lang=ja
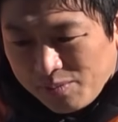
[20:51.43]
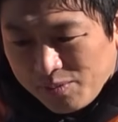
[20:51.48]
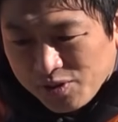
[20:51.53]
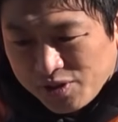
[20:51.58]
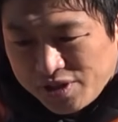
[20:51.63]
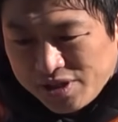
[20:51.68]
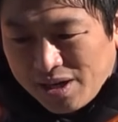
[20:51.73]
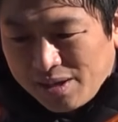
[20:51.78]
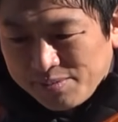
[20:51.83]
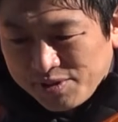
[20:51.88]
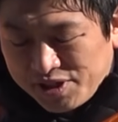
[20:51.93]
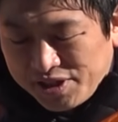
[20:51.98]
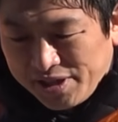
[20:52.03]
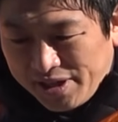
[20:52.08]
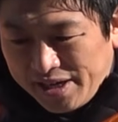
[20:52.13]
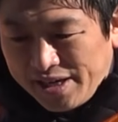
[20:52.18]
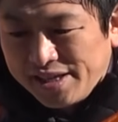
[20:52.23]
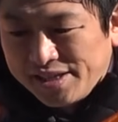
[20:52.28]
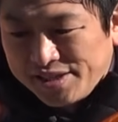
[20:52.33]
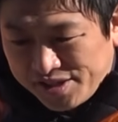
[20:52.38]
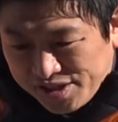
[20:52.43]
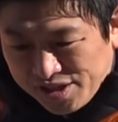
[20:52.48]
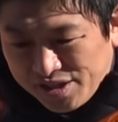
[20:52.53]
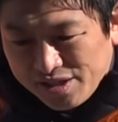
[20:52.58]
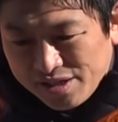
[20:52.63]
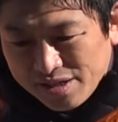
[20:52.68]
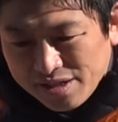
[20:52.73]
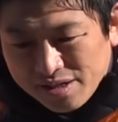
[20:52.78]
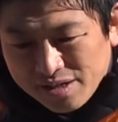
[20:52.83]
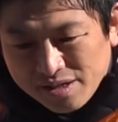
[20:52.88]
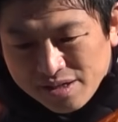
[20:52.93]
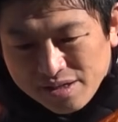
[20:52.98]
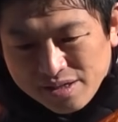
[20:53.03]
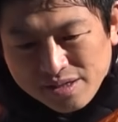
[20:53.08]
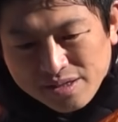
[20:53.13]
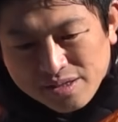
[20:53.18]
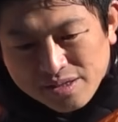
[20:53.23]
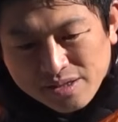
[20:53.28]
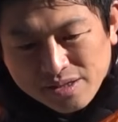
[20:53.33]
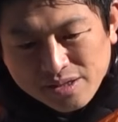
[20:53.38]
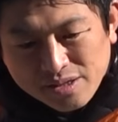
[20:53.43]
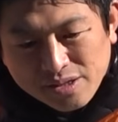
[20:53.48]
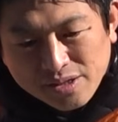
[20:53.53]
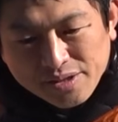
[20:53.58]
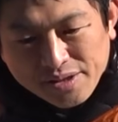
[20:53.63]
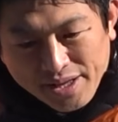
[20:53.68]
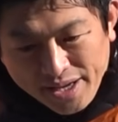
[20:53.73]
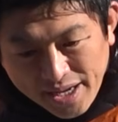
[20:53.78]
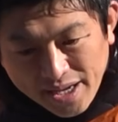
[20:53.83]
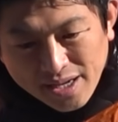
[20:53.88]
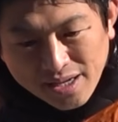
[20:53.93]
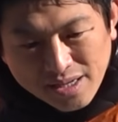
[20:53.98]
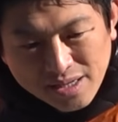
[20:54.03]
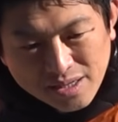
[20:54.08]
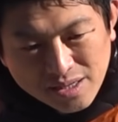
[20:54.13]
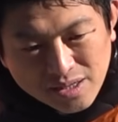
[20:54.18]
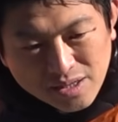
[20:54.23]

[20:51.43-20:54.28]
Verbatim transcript: 持ち株比率。ね。